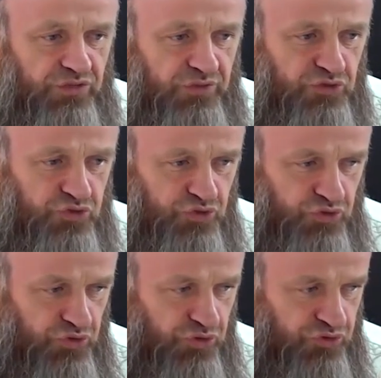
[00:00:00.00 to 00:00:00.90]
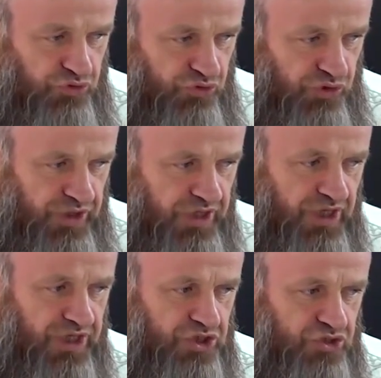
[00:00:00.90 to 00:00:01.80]
zaman çürüyor,
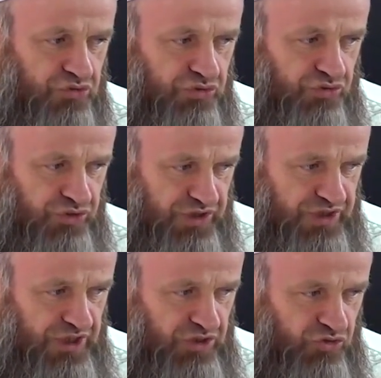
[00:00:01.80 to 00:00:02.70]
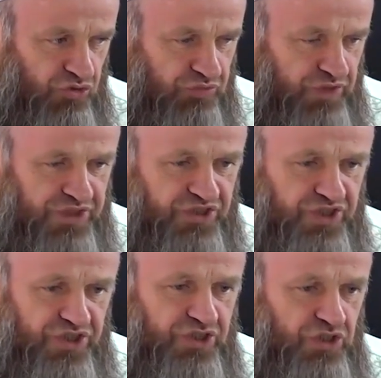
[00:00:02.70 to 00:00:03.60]
çürüyene leş diyoruz. İnsan da toprağın
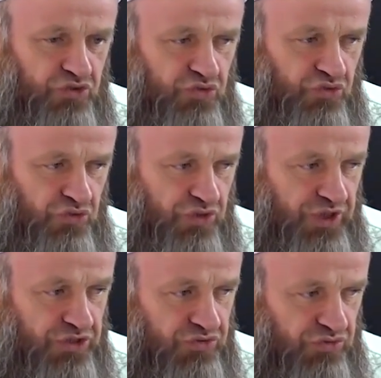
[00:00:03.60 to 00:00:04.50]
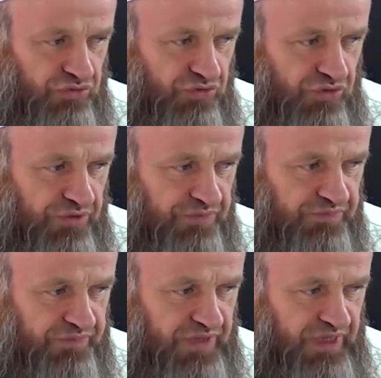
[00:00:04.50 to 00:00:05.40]
içerisinde çürüyor, leş oluyor.
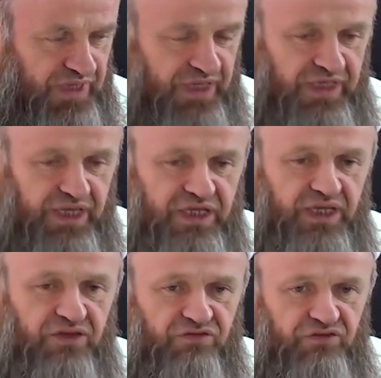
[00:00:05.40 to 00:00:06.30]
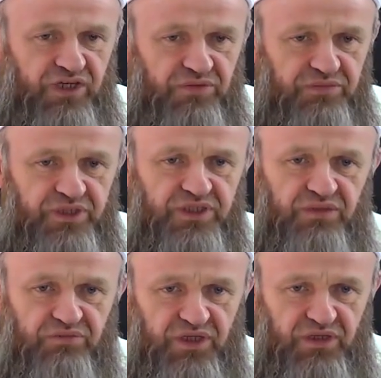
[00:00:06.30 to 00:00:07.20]
Yani evveli bir
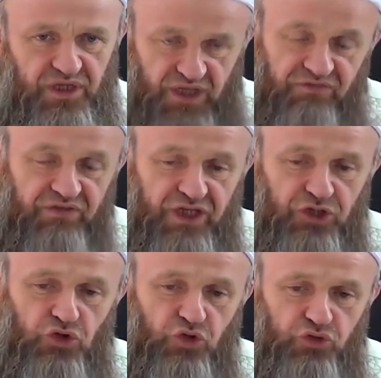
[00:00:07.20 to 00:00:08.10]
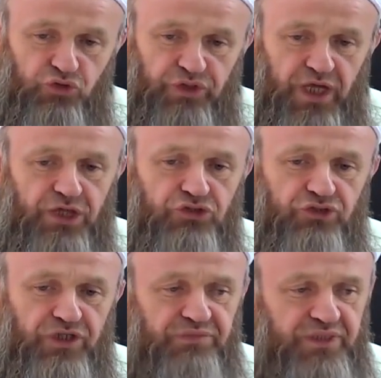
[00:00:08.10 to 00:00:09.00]
damla, evveli yokluk, daha
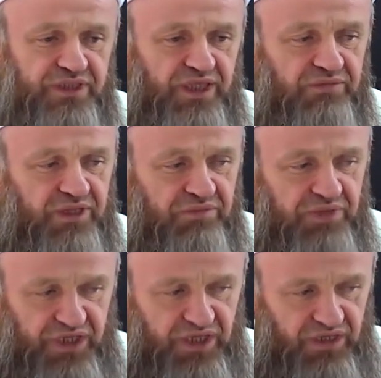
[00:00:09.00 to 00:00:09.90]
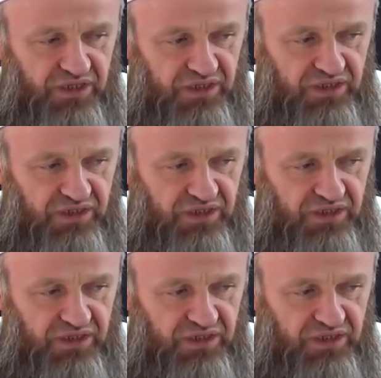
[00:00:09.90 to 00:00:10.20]
sonra bir damla meni,